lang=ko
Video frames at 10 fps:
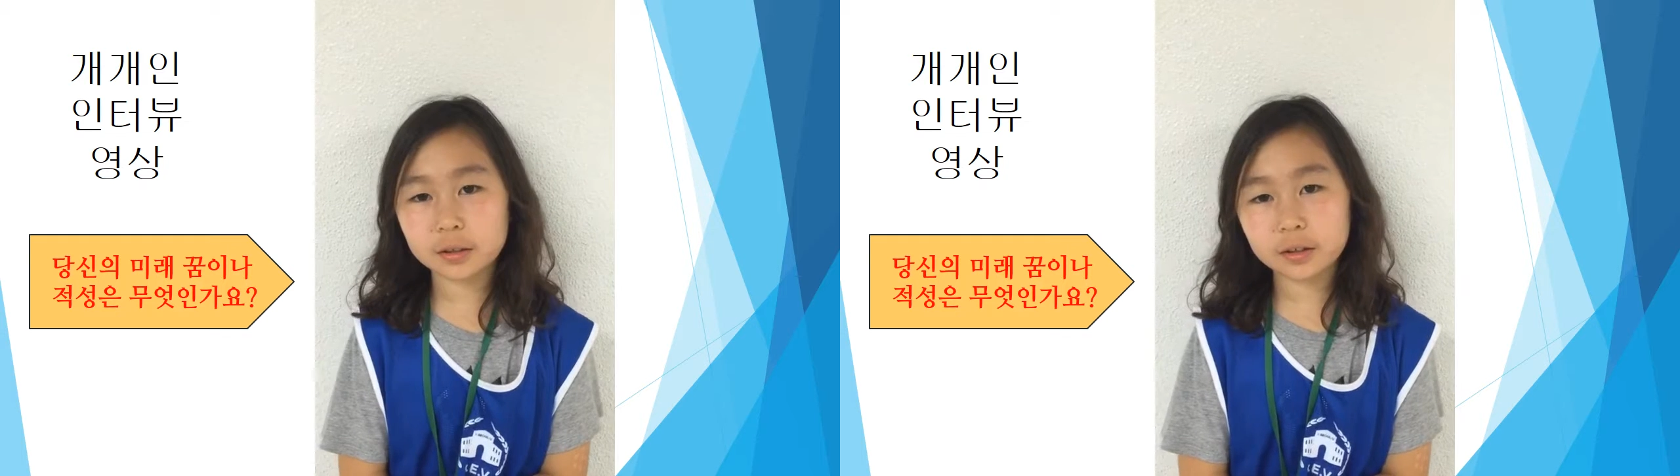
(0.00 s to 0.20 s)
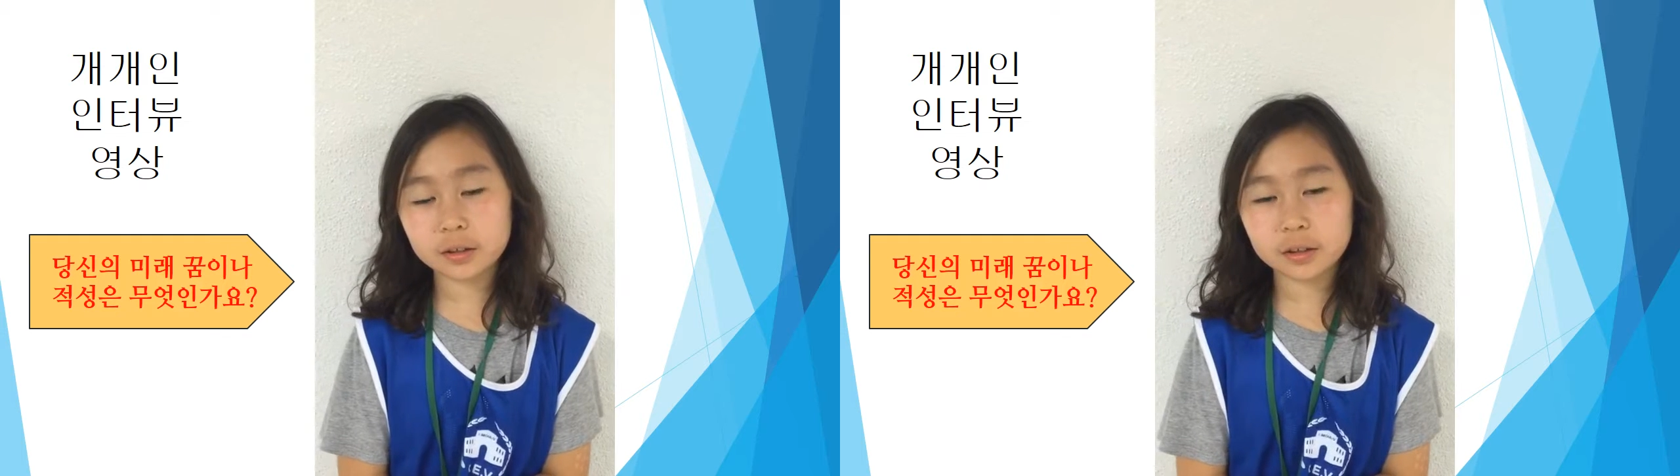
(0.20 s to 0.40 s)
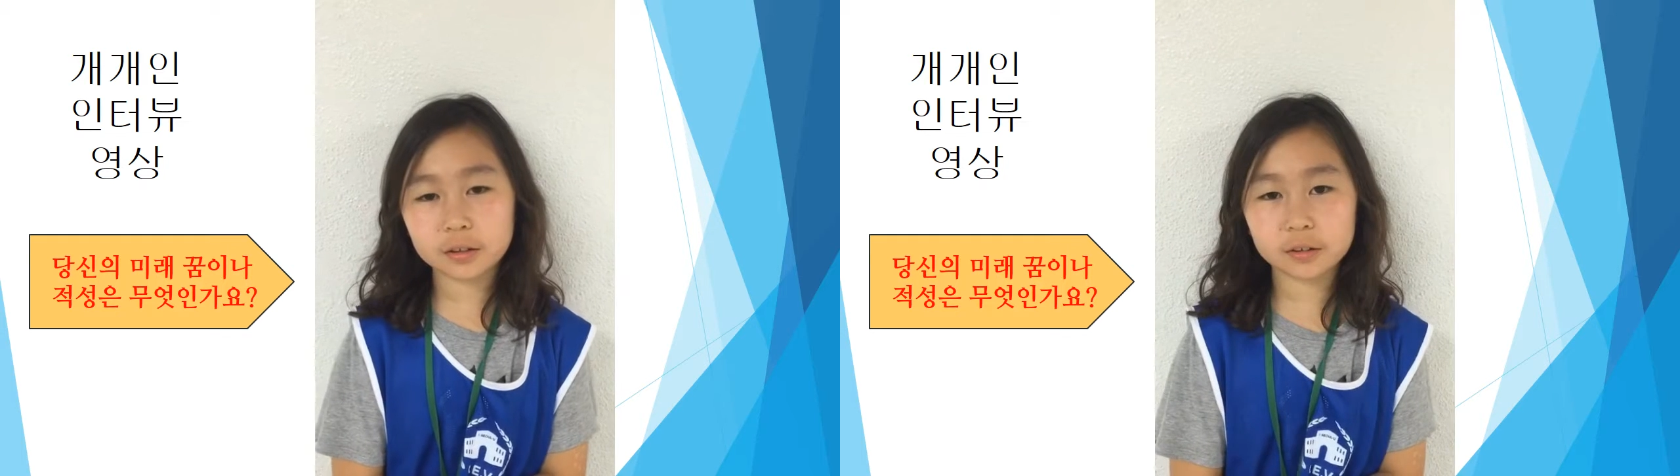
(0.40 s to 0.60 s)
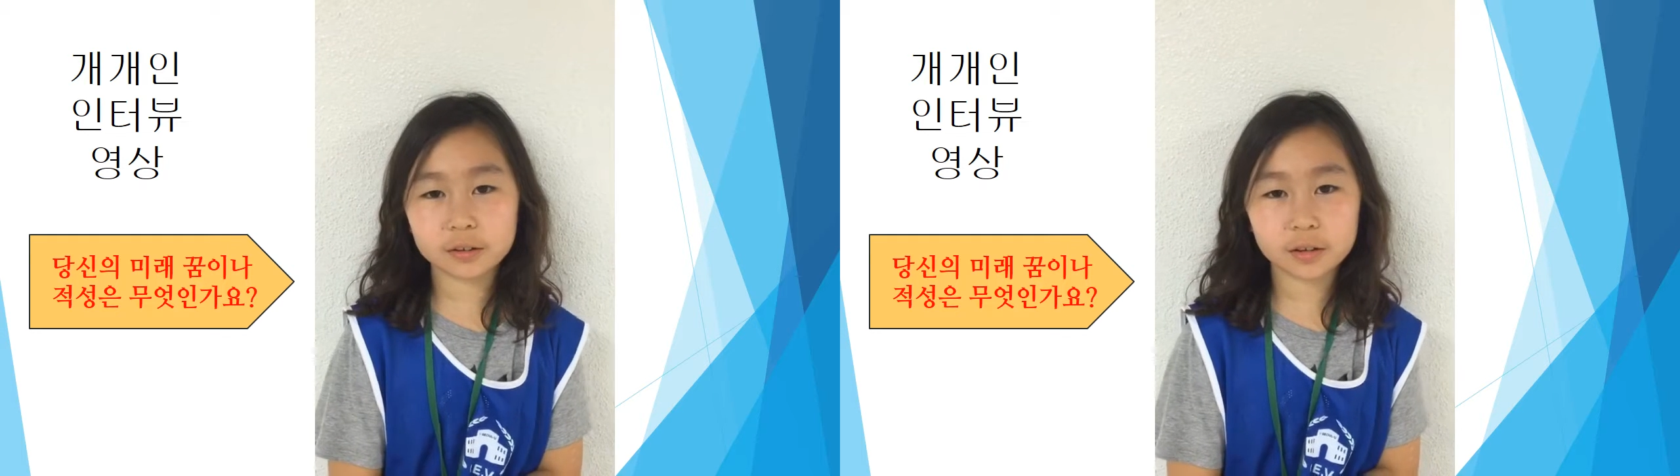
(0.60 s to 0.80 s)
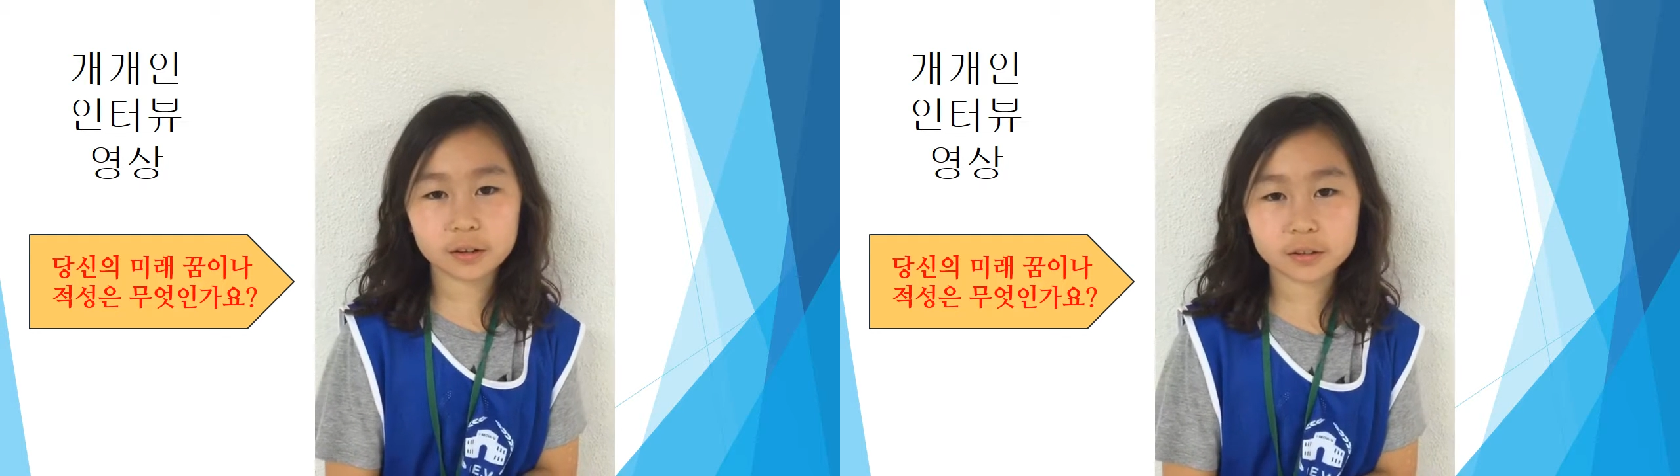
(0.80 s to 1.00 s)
그림 그리는 거에